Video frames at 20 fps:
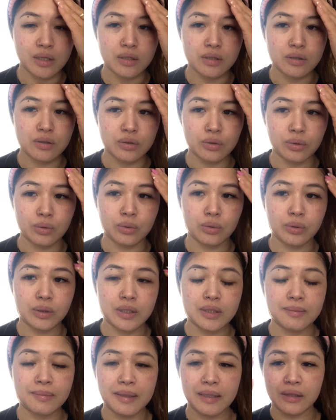So,
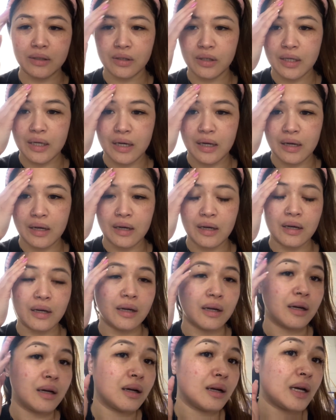it's better na
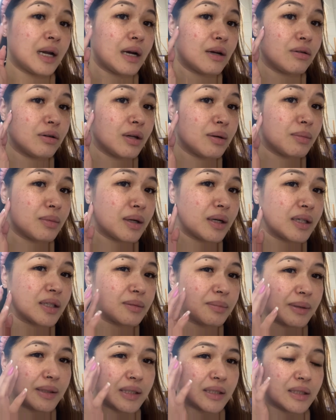lalo na yung mga
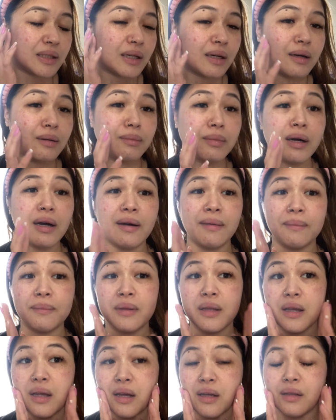spots na
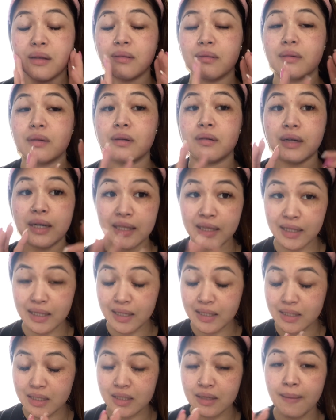mahapdi at
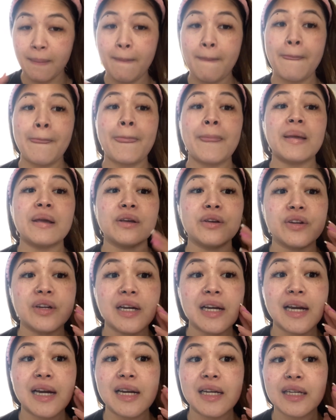redness, yun
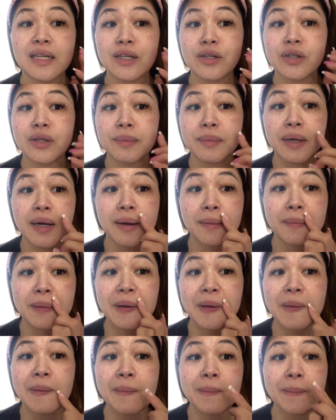ang lalagyan nyo ng maraming